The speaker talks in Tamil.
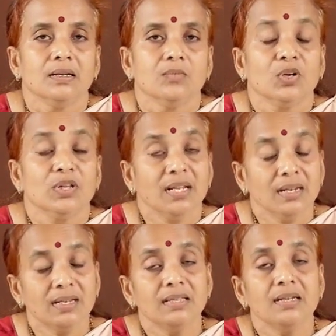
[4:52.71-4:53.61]

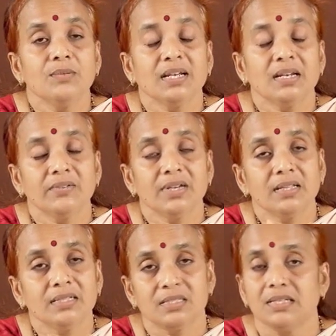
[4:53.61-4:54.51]
முதல்ல இருந்து நம்மக்கிட்ட
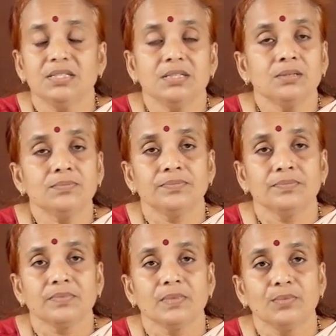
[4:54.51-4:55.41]
வர்றது சஞ்சிதம்
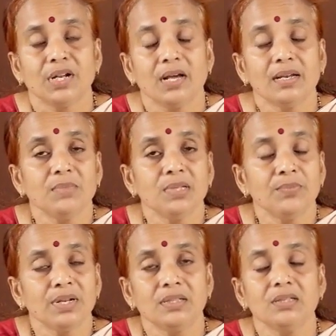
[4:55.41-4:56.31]
பிராரப்தம்
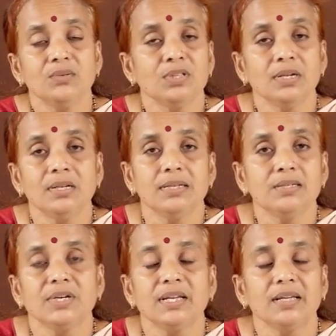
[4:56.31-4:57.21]
பிறந்தது முதல்
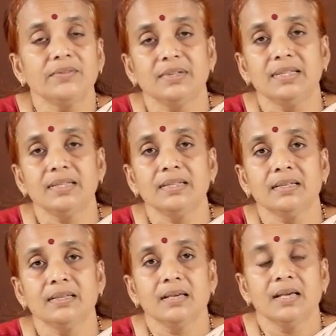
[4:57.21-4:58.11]
இன்று வரைக்கும் வந்தது
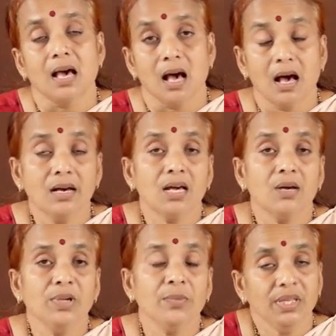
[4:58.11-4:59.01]

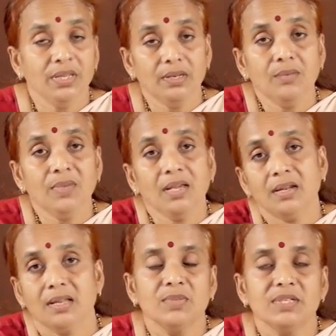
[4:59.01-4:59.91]
ஆகாமியம் இனிமேல்
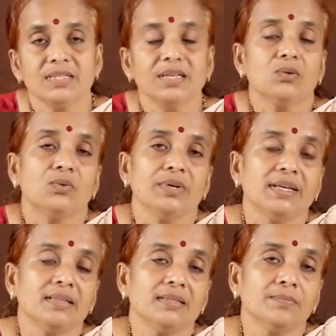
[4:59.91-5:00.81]
நாம
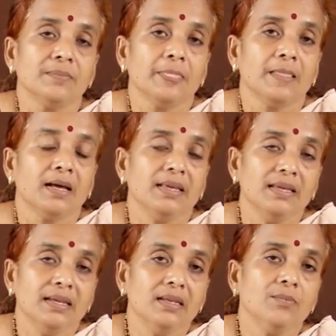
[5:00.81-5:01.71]
செய்யக்கூடியது அந்த
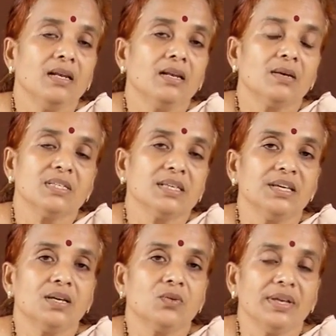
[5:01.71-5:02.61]
இனிமேல் நாம
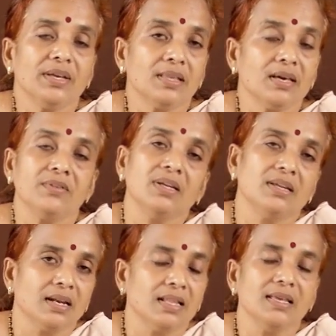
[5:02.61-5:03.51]
செய்யக்கூடியதையாவது
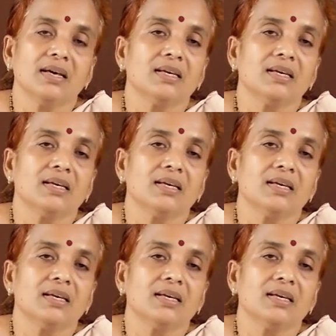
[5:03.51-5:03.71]
நல்லதையாக